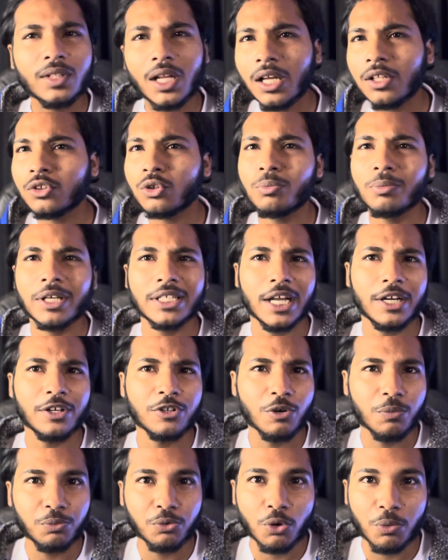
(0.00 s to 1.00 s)
তোমরা জানিও
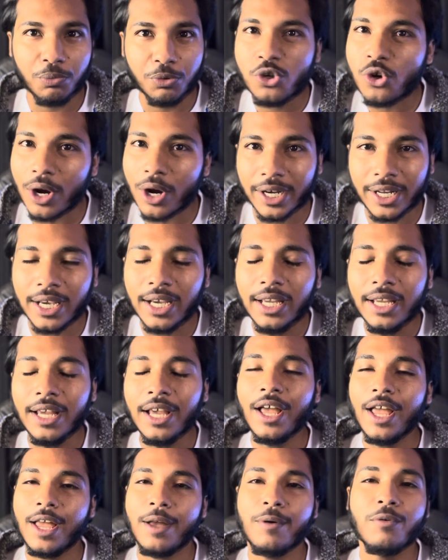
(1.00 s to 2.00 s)
পুরো বিষয়টা
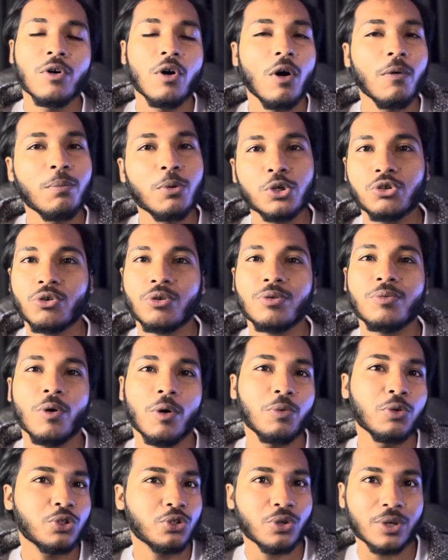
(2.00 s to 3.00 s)
এবং অবশ্যই
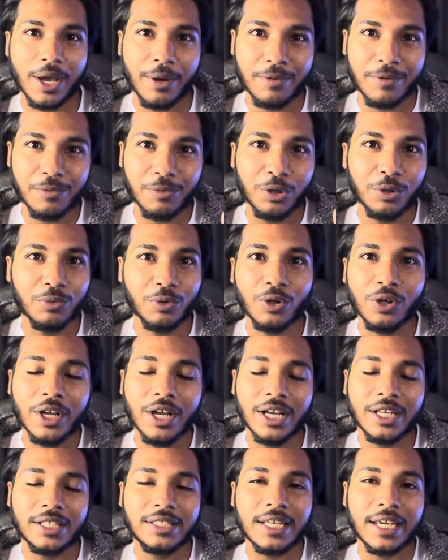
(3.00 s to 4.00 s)
অবশ্যই আমি বলবো
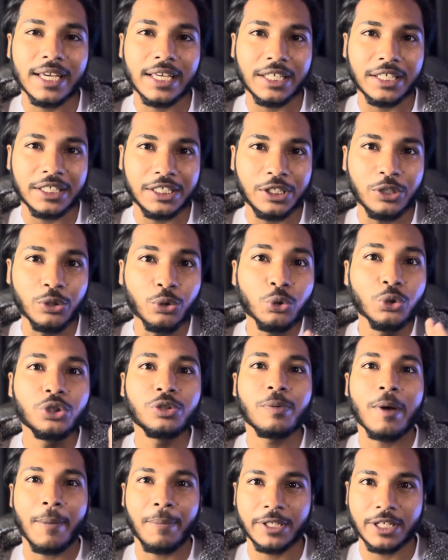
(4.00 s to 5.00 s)
যে হিউজ
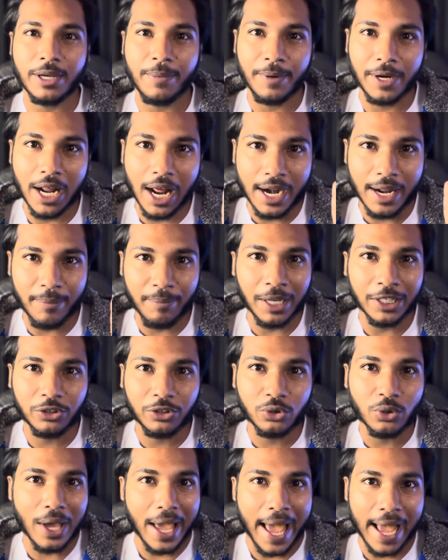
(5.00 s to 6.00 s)
ব্যাপার স্যাপার আর মাত্র
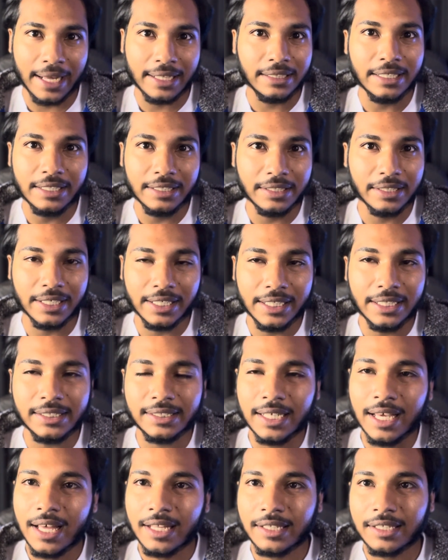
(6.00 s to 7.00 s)
একদিন রিলিজ
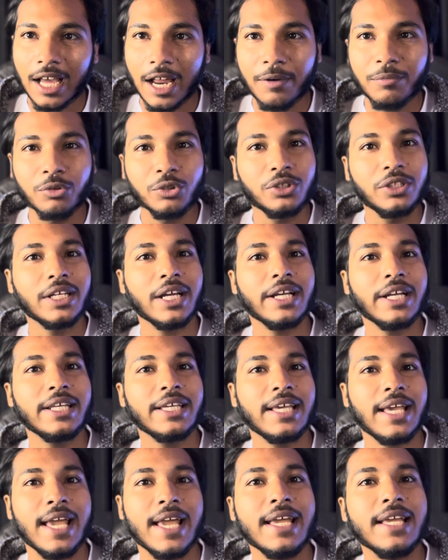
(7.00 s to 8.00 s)
তার মধ্যেখানে
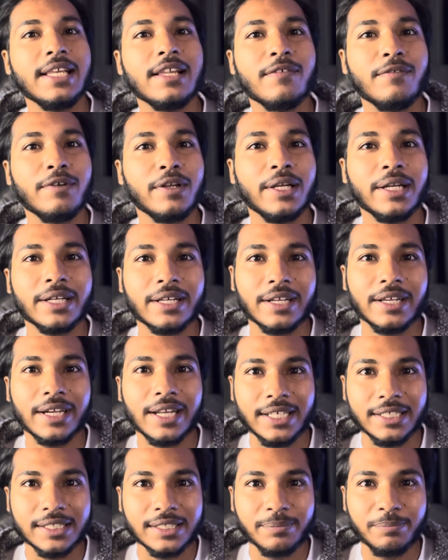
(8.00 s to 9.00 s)
এই লেভেলের
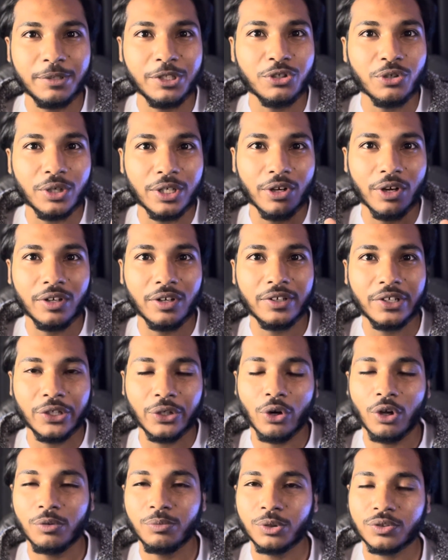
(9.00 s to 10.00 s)
ক্রেজ বিজলি অলরেডি
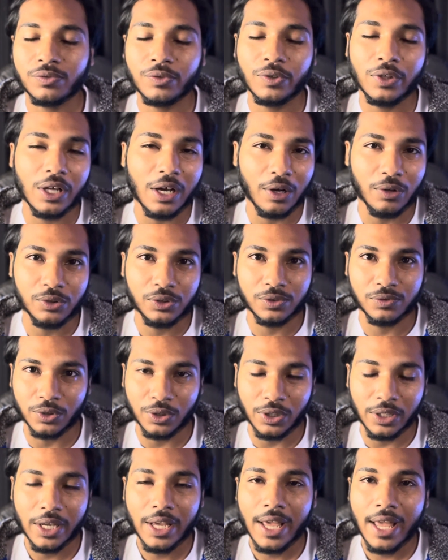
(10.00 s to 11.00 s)
অলমোস্ট ফুল হাউসফুল
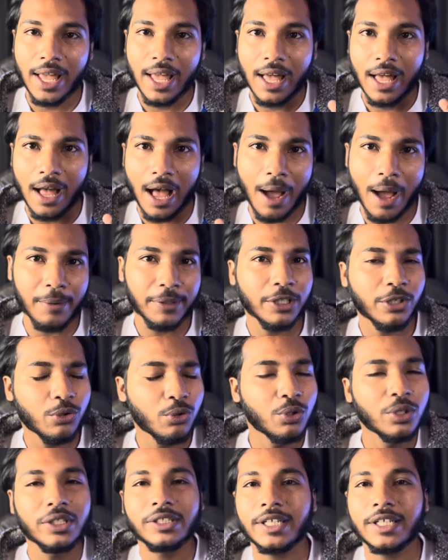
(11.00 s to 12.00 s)
আমাদের হুগলিতে